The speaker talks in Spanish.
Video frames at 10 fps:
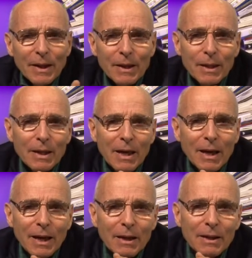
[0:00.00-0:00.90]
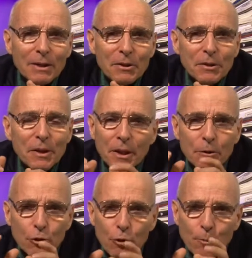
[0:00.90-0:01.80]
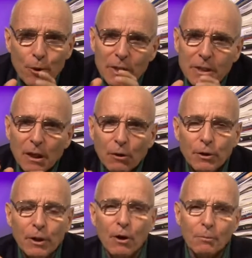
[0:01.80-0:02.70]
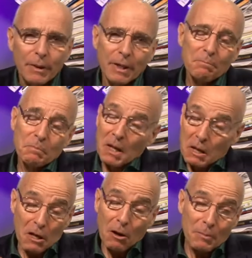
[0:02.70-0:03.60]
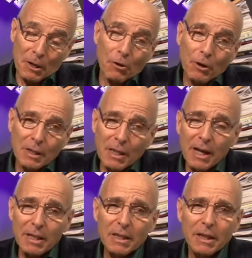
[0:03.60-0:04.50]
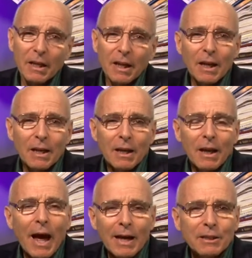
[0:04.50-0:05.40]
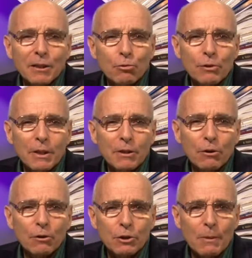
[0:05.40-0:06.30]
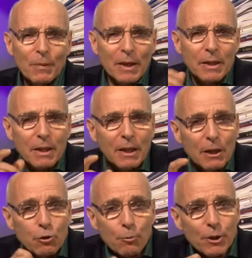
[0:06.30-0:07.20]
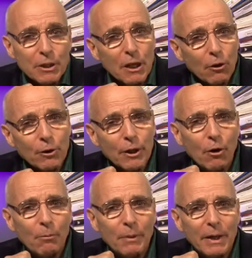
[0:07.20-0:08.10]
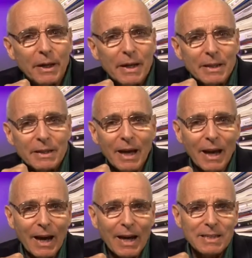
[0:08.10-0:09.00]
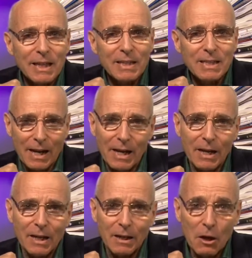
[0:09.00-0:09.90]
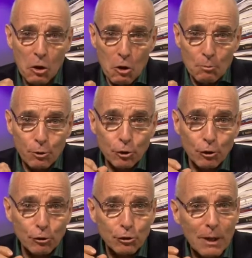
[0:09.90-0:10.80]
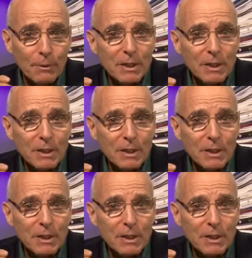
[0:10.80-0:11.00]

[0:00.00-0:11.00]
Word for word: En Ezequiel dice, tú pues, hijo de hombre, el hombre no entiende la actitud de Dios. Dice, tú pues, hijo de hombre, di a la casa de Israel, vosotros